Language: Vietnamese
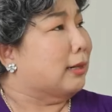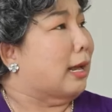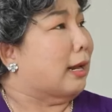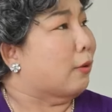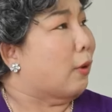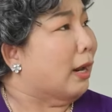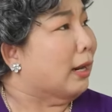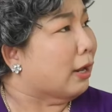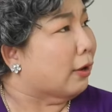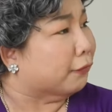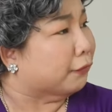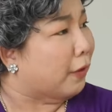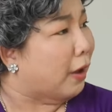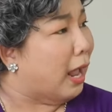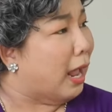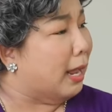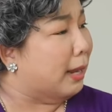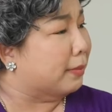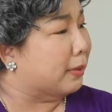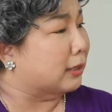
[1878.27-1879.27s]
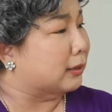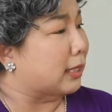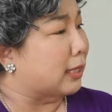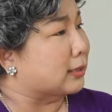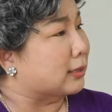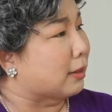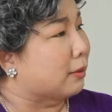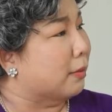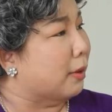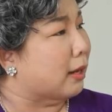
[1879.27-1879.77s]
là quán cà phê mà
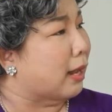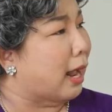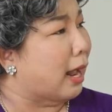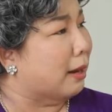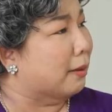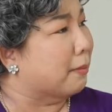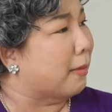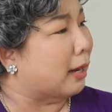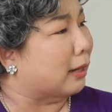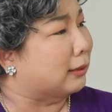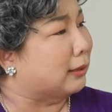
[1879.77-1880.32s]
tại sao mà ăn